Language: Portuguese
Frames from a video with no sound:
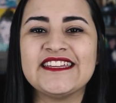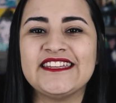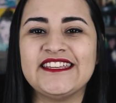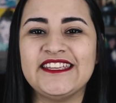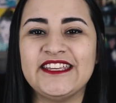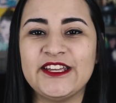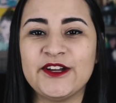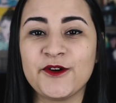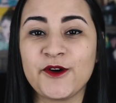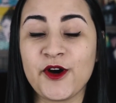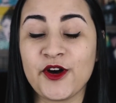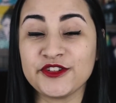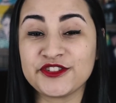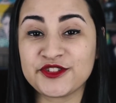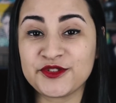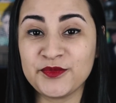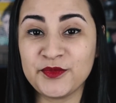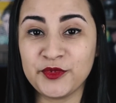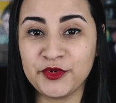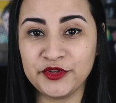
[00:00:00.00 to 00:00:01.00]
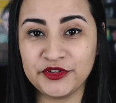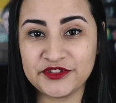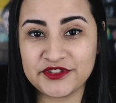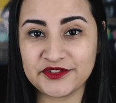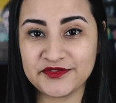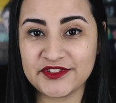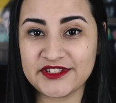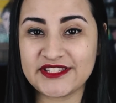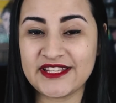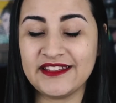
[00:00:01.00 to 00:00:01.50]
E eu gosto muito.
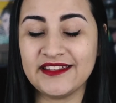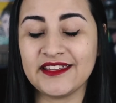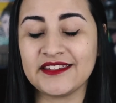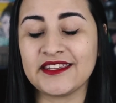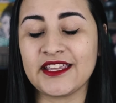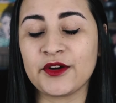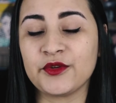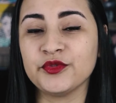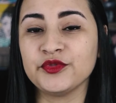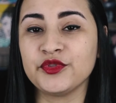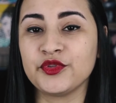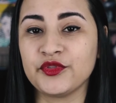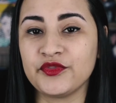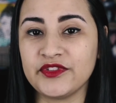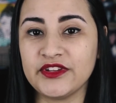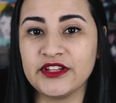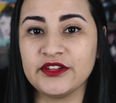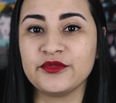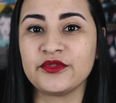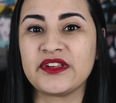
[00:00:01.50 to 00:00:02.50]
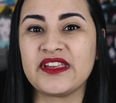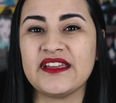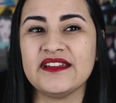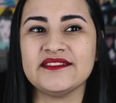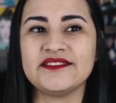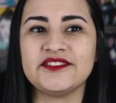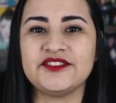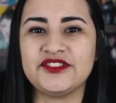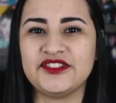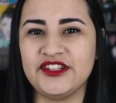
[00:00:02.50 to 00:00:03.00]
Se você ainda tá com dúvida no que
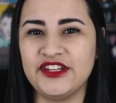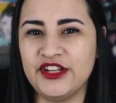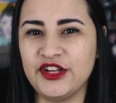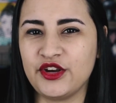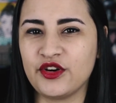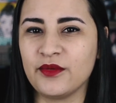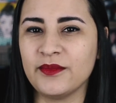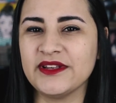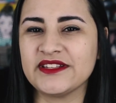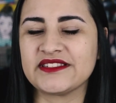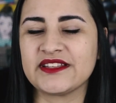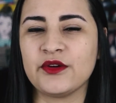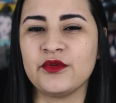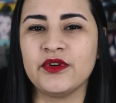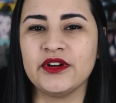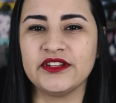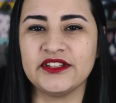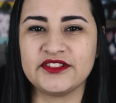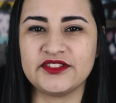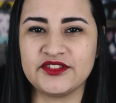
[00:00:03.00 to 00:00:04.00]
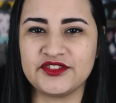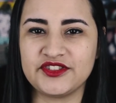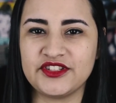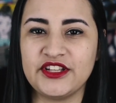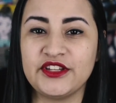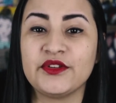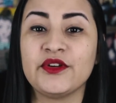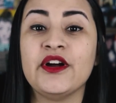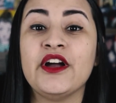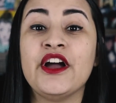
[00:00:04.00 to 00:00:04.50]
assistir, começar o ano
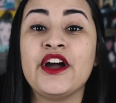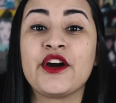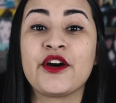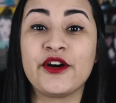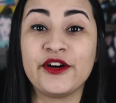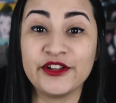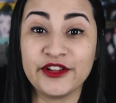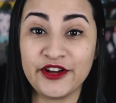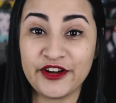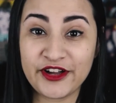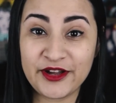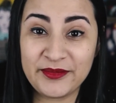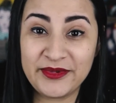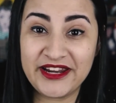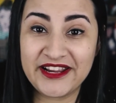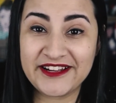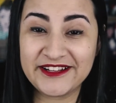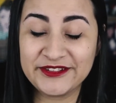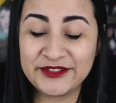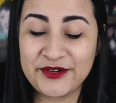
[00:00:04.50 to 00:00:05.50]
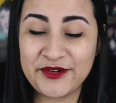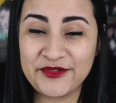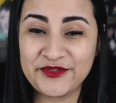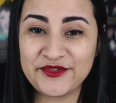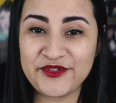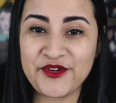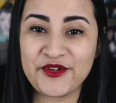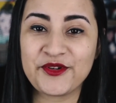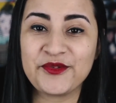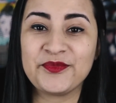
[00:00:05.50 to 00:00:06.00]
assistindo, coloca Brincando com
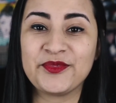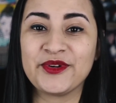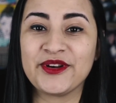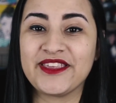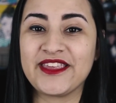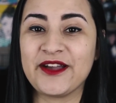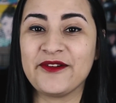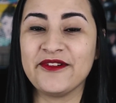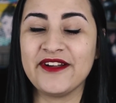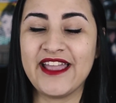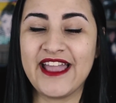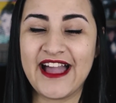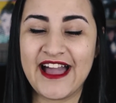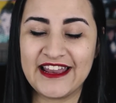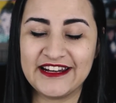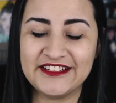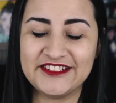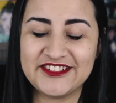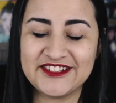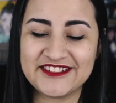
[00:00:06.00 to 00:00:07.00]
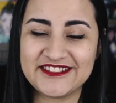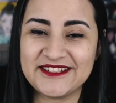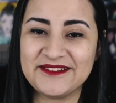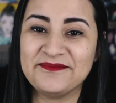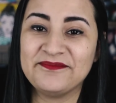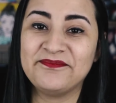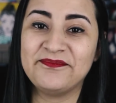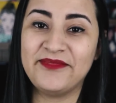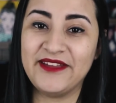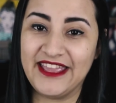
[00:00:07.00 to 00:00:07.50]
Fogo, porque é um reality,
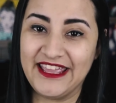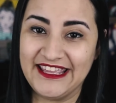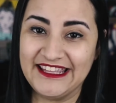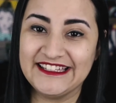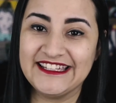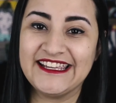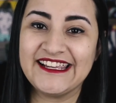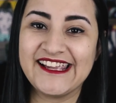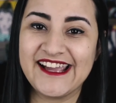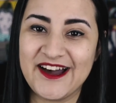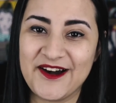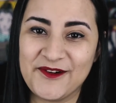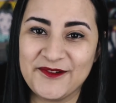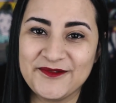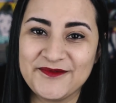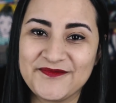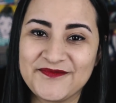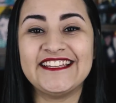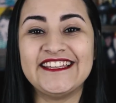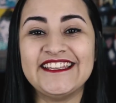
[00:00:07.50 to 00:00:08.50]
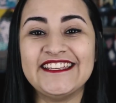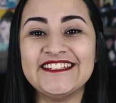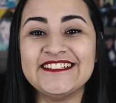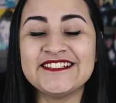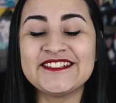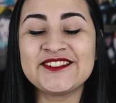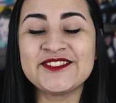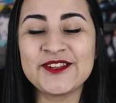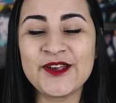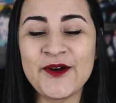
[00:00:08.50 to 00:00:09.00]
assim, bem legal.
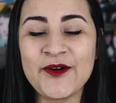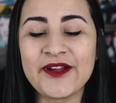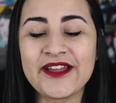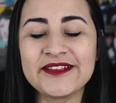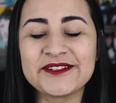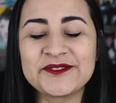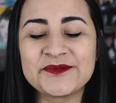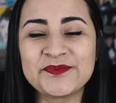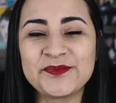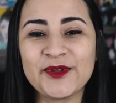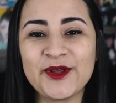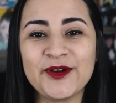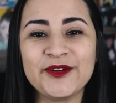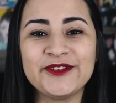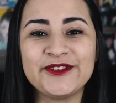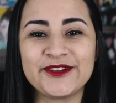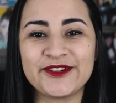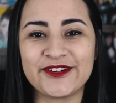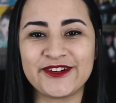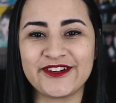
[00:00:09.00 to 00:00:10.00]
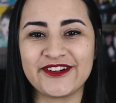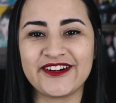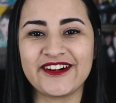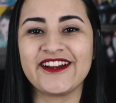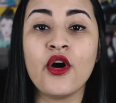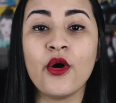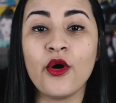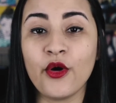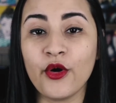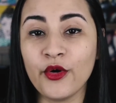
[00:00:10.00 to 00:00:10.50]
E Song Exploder,
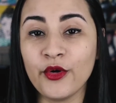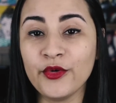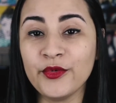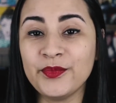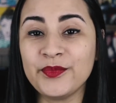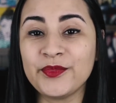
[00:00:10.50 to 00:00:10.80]
ou